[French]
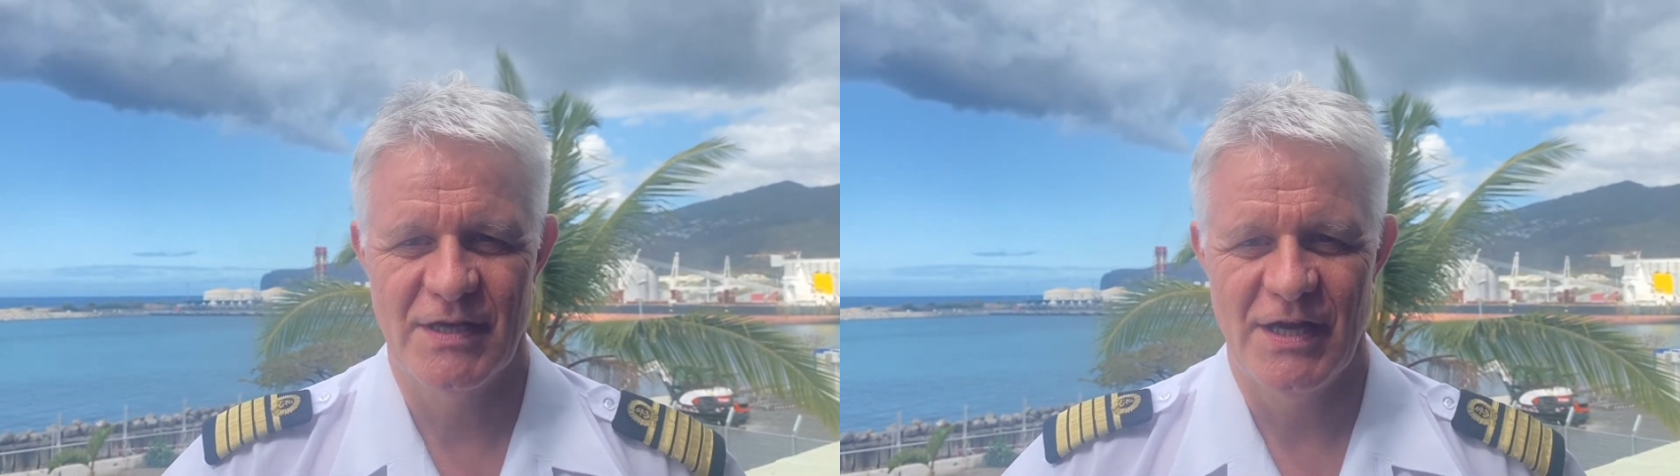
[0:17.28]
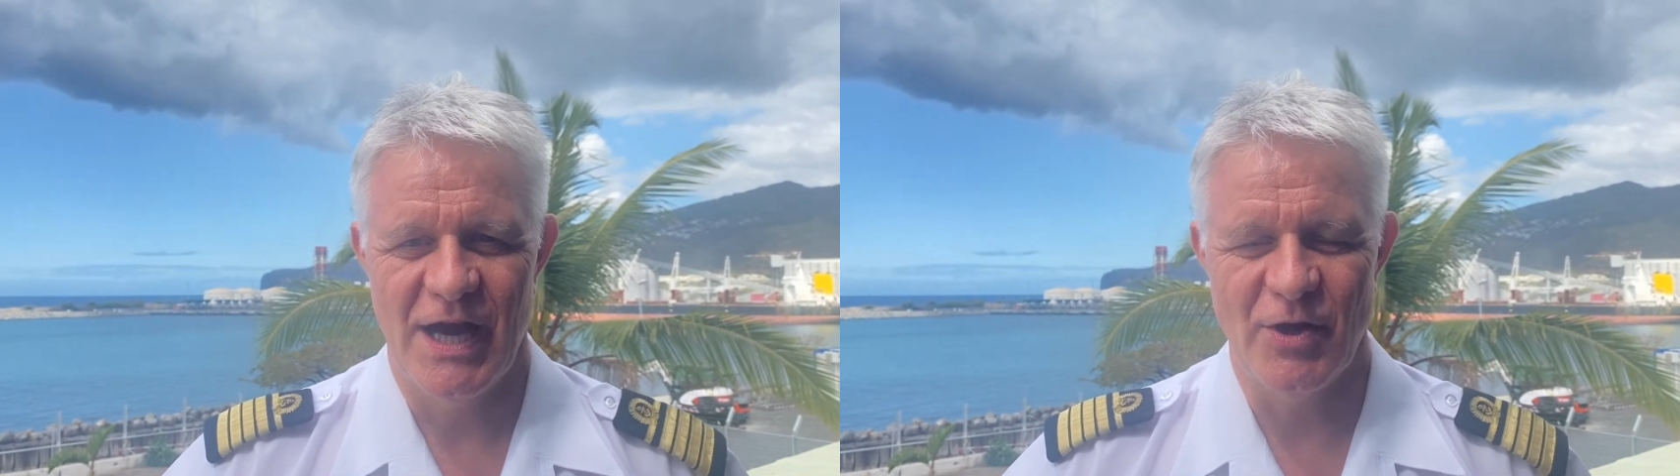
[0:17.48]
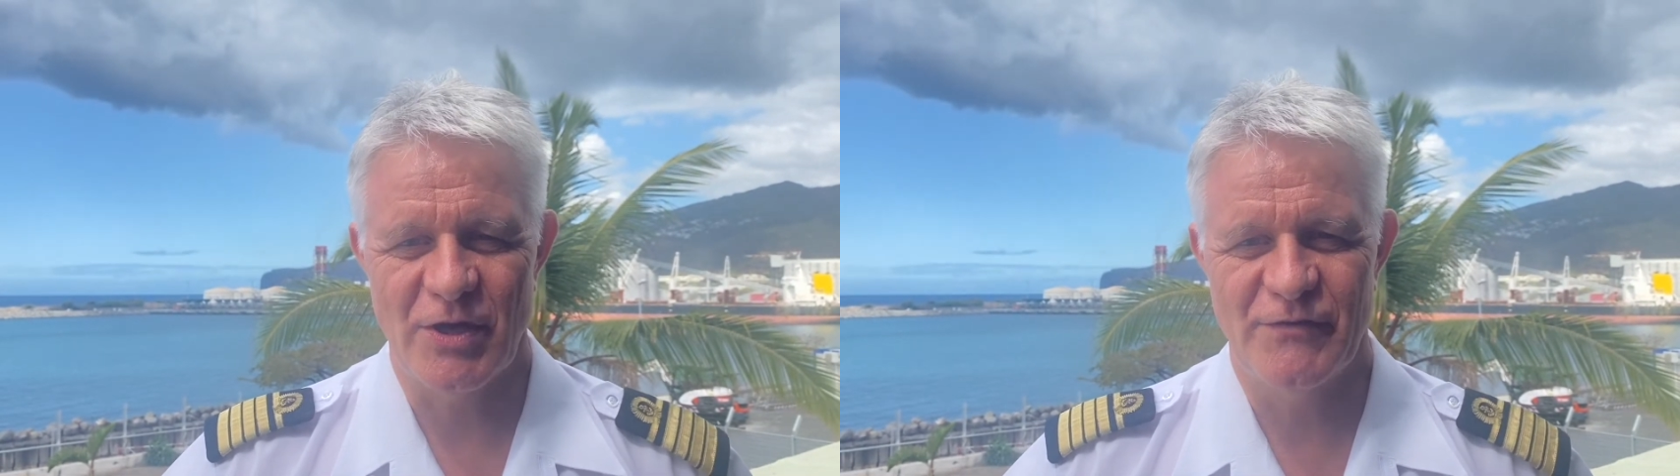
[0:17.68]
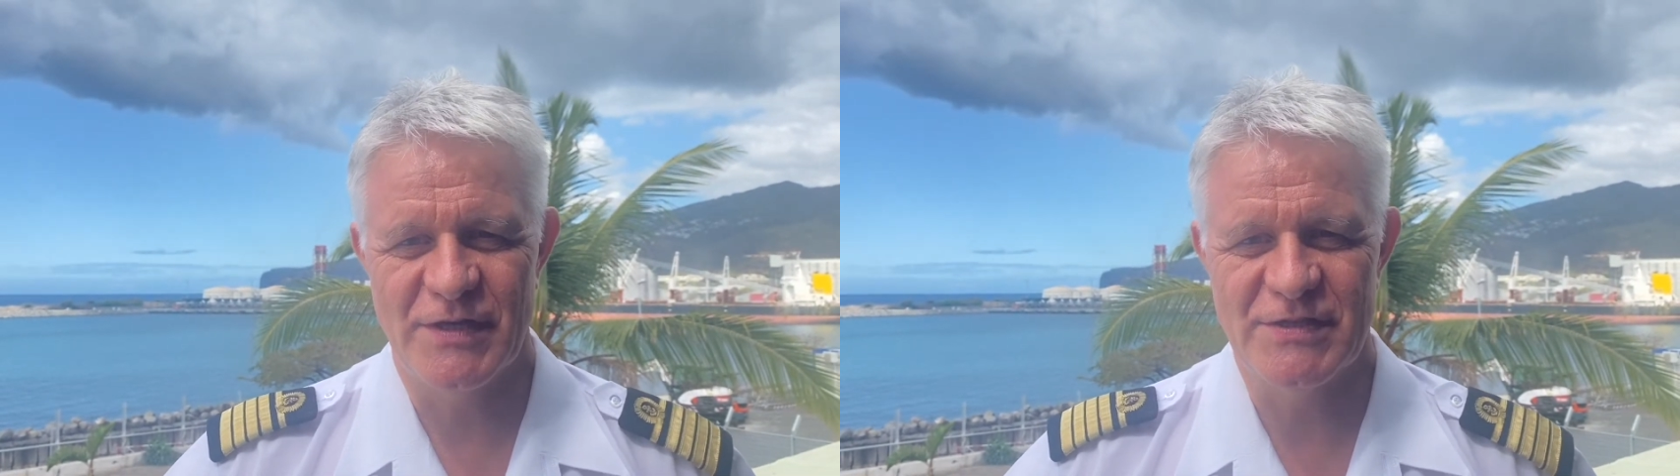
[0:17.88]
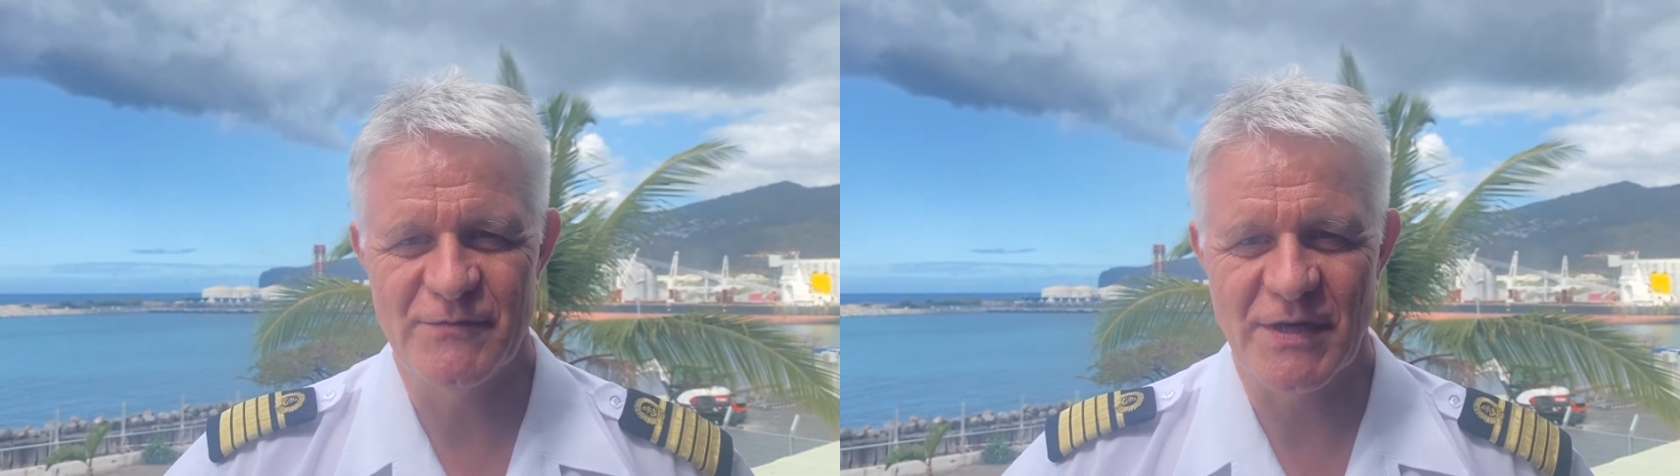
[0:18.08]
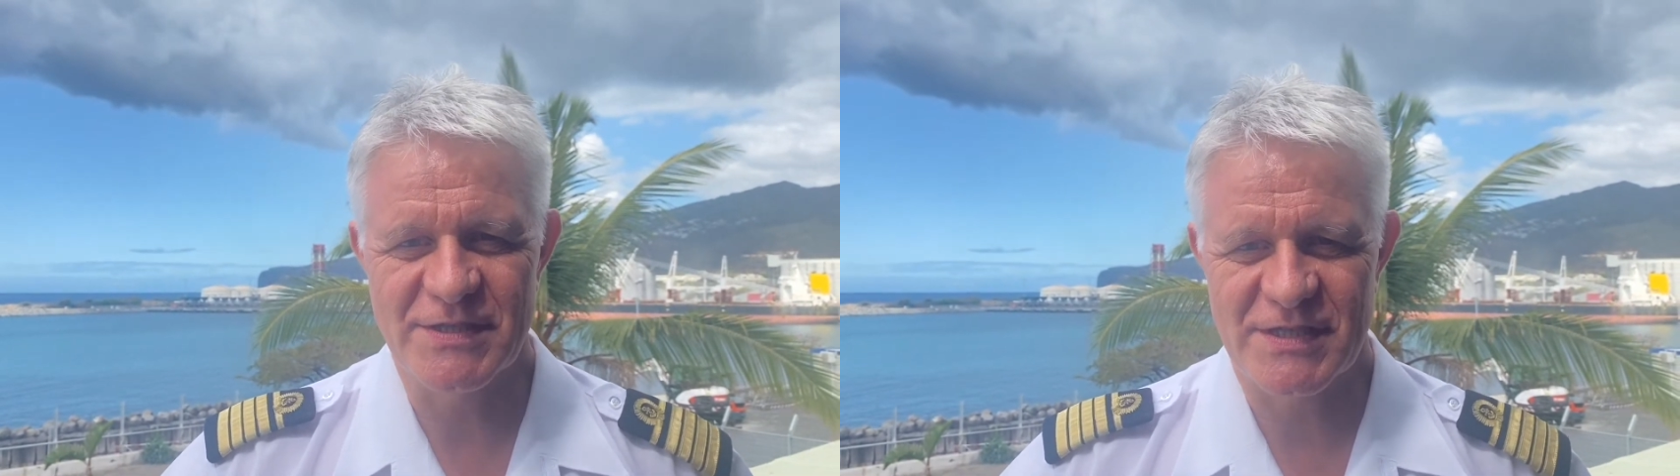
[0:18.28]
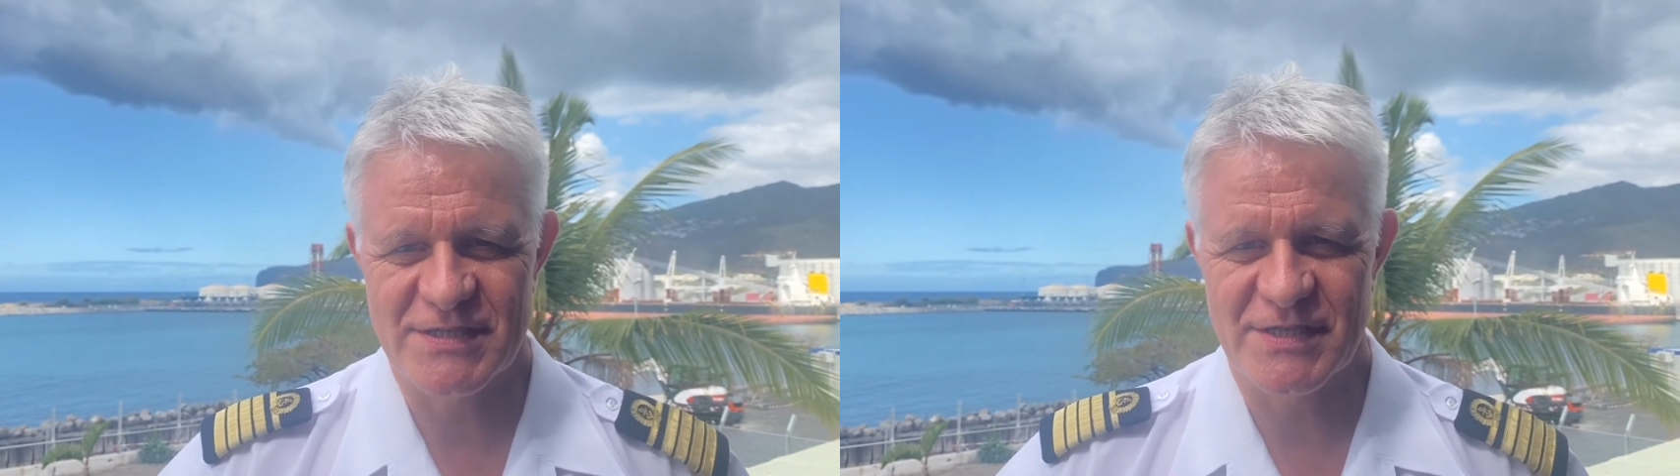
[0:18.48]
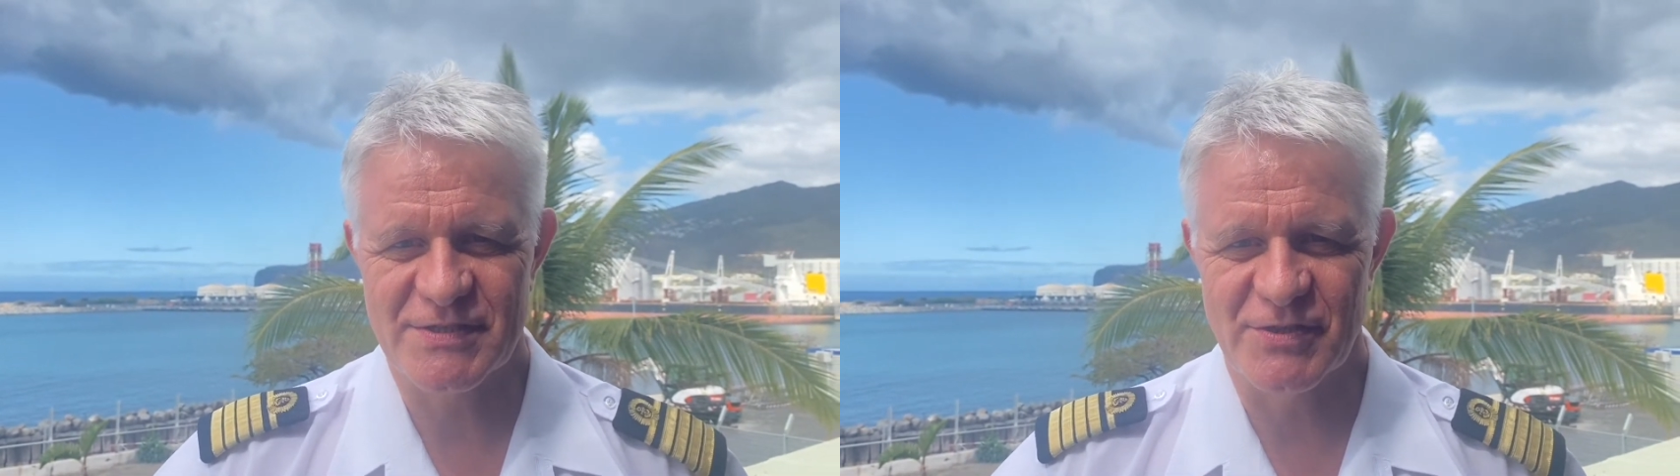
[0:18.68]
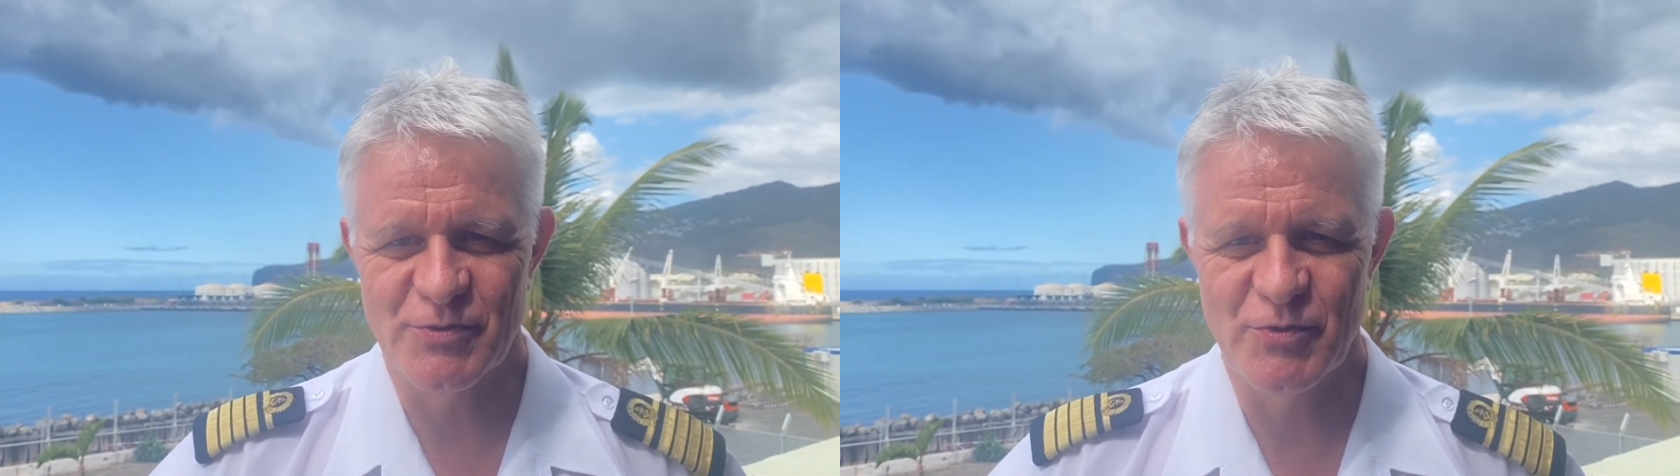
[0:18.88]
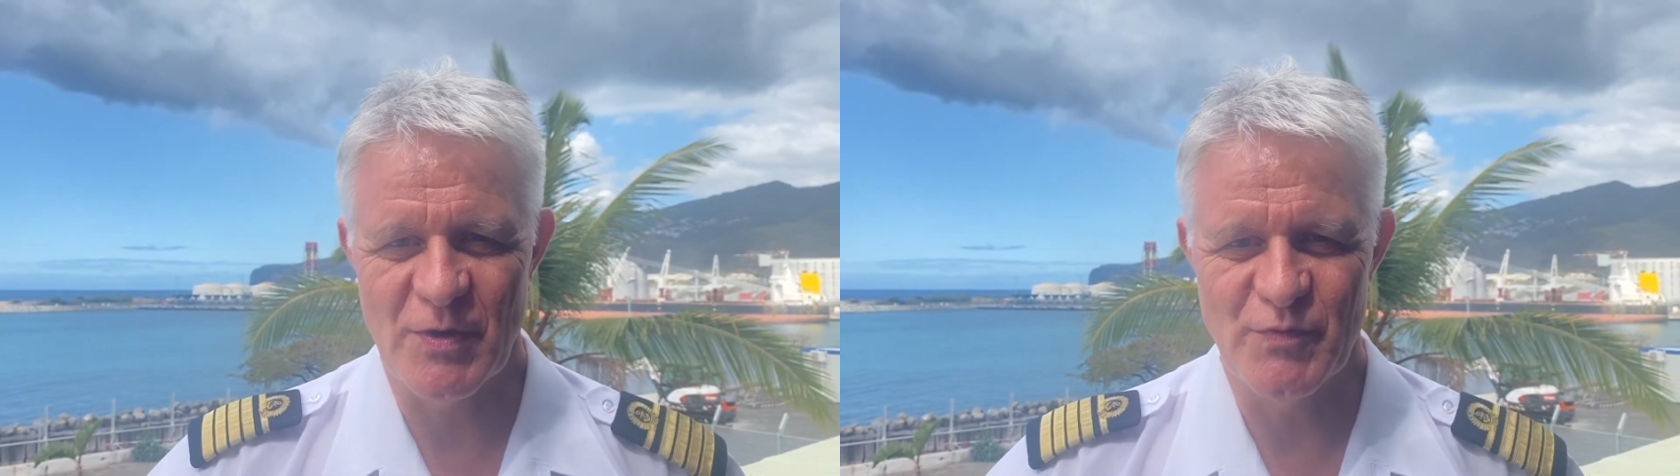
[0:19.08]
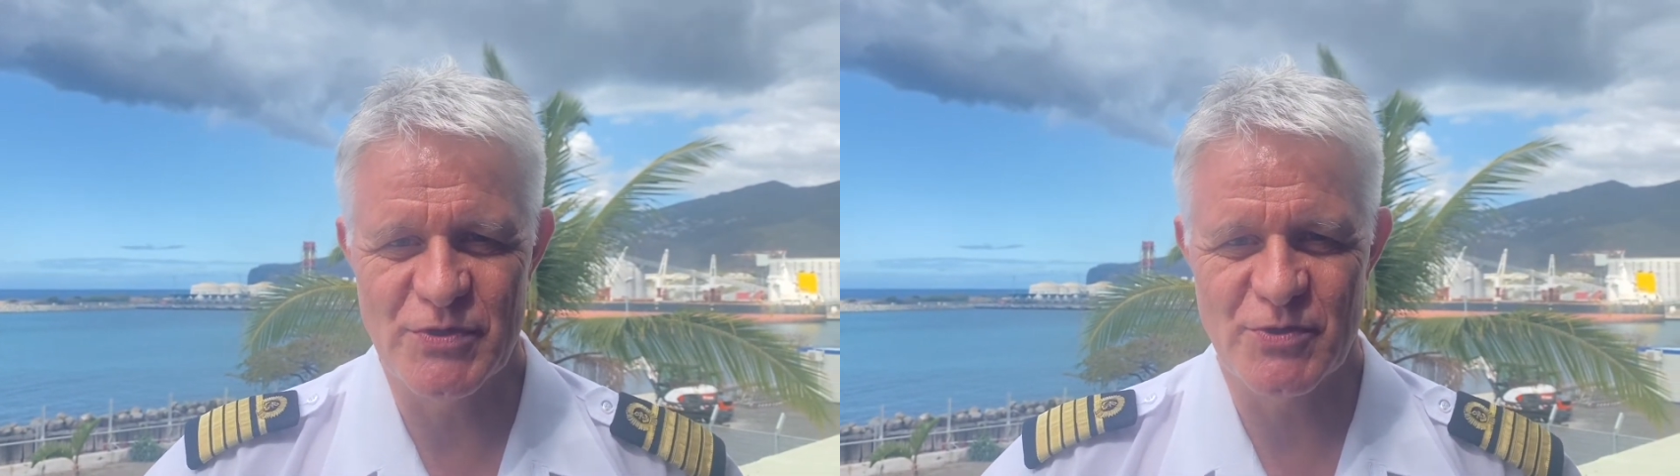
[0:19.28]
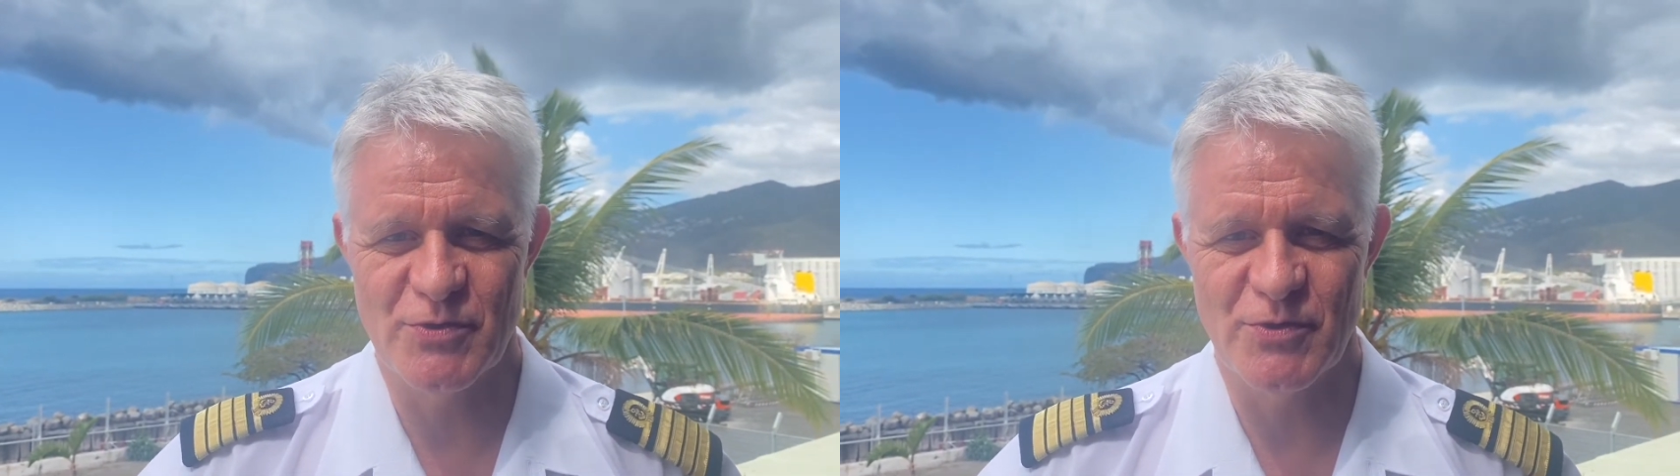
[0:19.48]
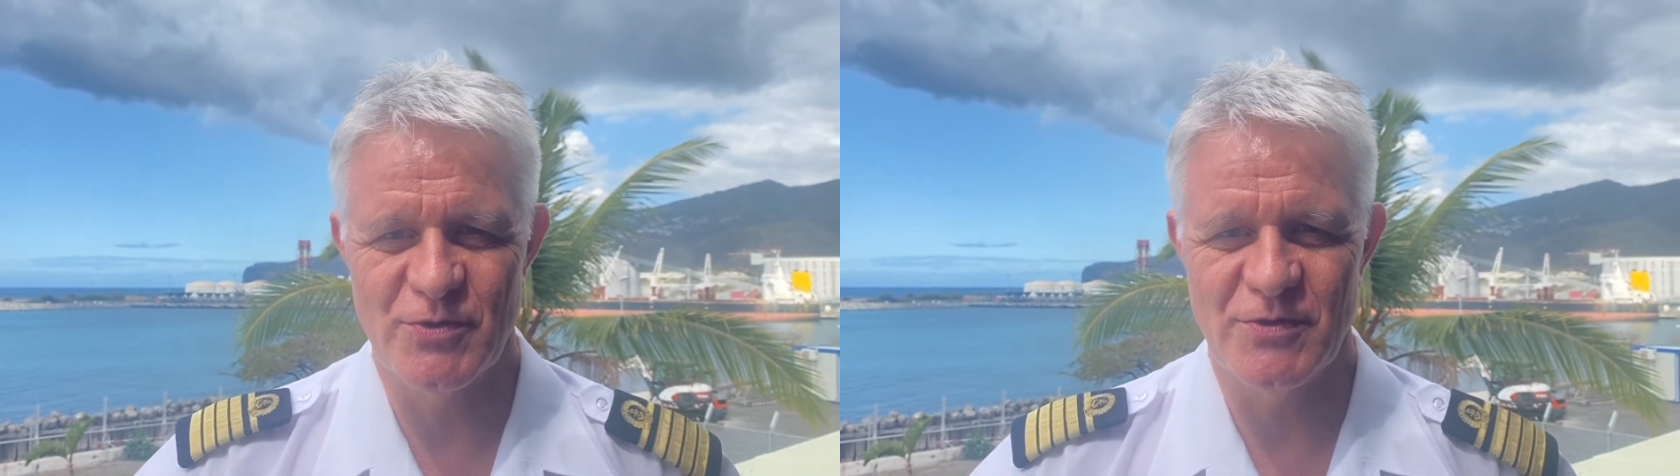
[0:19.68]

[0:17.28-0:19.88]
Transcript: Alors effectivement elle est très attendue hein, puisque